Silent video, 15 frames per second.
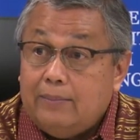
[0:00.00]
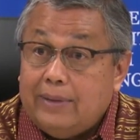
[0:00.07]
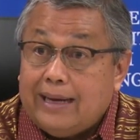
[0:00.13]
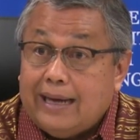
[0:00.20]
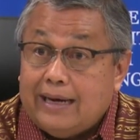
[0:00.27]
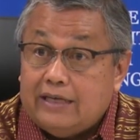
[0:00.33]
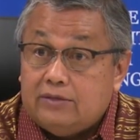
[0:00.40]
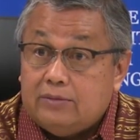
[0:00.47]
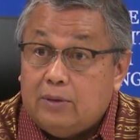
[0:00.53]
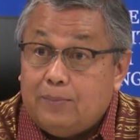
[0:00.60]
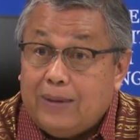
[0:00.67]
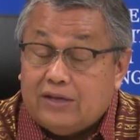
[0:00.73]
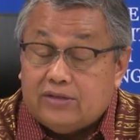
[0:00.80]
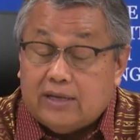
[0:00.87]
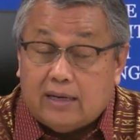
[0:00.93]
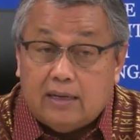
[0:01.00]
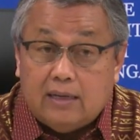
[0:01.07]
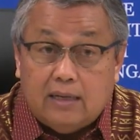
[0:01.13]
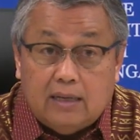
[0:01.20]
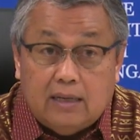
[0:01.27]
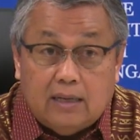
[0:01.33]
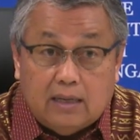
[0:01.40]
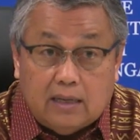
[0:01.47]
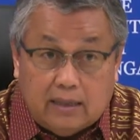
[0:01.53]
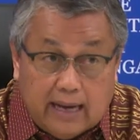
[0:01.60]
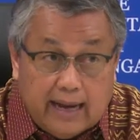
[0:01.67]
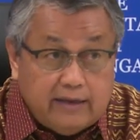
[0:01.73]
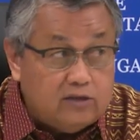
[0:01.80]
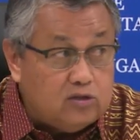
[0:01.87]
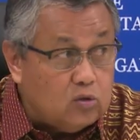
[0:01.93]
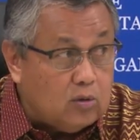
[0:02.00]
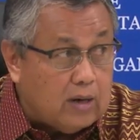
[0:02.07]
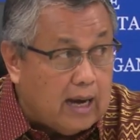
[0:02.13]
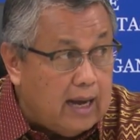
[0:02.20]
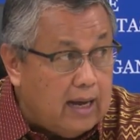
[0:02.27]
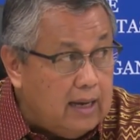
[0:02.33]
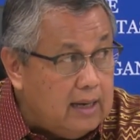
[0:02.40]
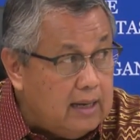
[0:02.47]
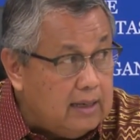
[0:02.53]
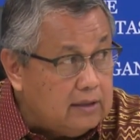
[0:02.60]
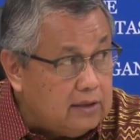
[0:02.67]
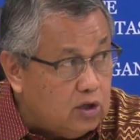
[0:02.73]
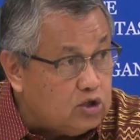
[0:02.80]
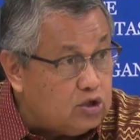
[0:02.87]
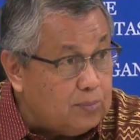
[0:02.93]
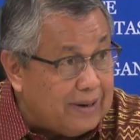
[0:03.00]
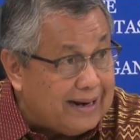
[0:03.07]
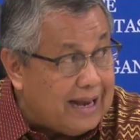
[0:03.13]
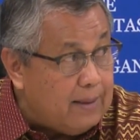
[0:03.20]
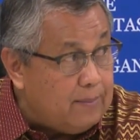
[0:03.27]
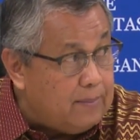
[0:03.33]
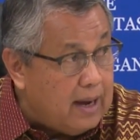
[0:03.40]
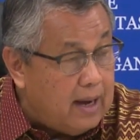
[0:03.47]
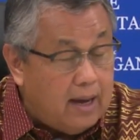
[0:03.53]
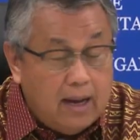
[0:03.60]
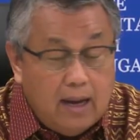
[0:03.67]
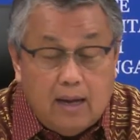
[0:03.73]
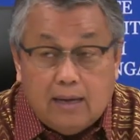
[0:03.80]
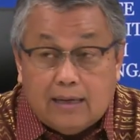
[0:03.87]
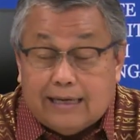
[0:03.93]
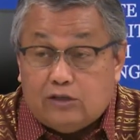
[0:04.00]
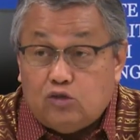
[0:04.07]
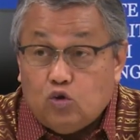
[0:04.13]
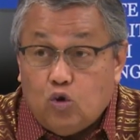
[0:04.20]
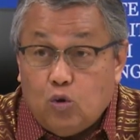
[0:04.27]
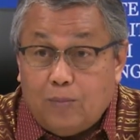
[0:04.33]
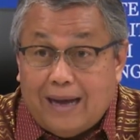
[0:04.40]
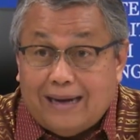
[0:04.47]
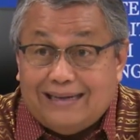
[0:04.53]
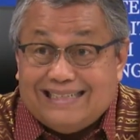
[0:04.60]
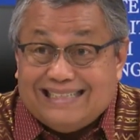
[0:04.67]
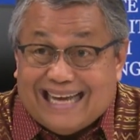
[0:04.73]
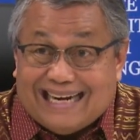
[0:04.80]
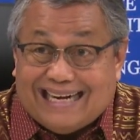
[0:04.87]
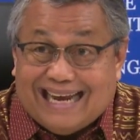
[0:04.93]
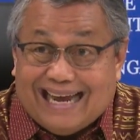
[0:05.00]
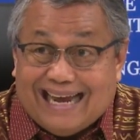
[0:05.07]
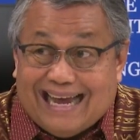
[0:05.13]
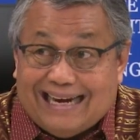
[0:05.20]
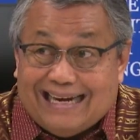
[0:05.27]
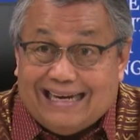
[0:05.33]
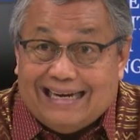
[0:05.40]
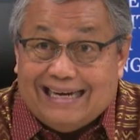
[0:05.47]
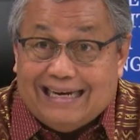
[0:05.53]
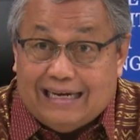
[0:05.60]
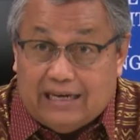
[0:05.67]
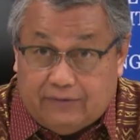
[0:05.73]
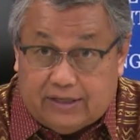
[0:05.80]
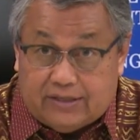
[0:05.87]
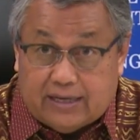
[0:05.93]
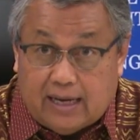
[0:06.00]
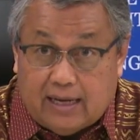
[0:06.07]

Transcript: mekanisme pasar dan juga terus menambah kecukupan cadangan divisa.